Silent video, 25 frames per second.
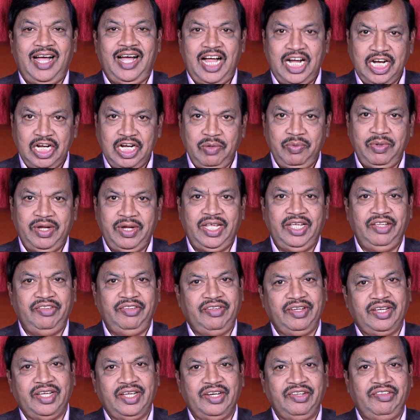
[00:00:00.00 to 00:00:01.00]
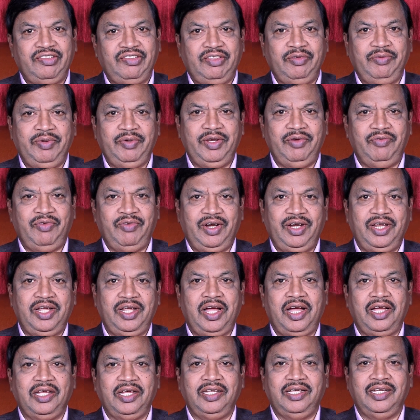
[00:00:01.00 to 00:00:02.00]
ஆண்டவர் இயேசு கிறிஸ்துவின்
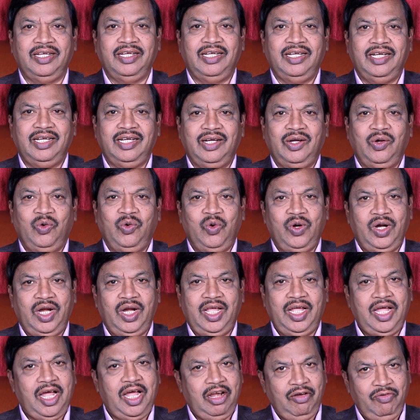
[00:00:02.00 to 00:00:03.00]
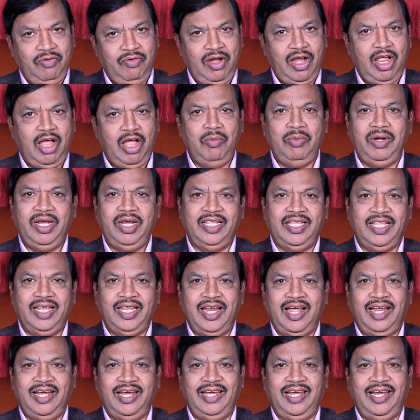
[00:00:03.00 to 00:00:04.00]
வழியாய் உங்களை அளவில்லாமல் இந்த
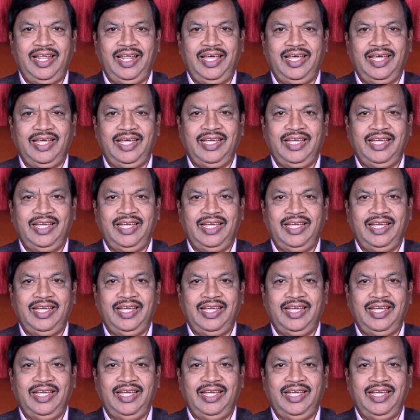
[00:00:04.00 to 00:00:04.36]
நாளில்